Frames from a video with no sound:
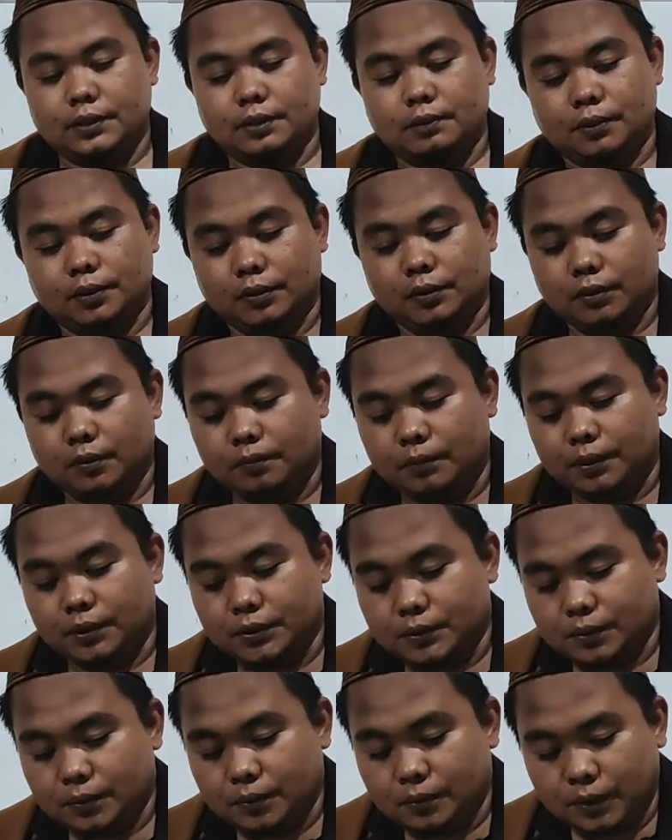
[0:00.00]
sebelum
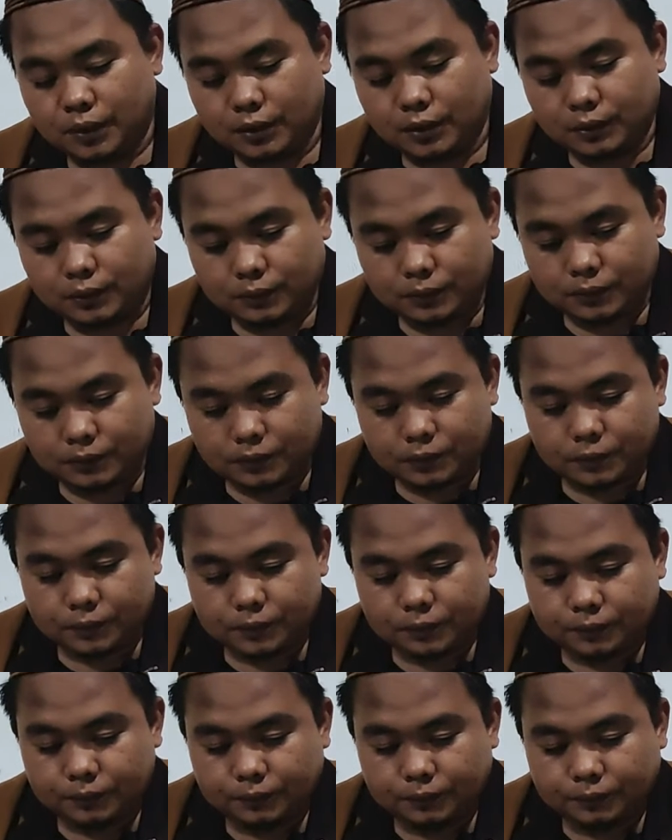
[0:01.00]
masuk waktu.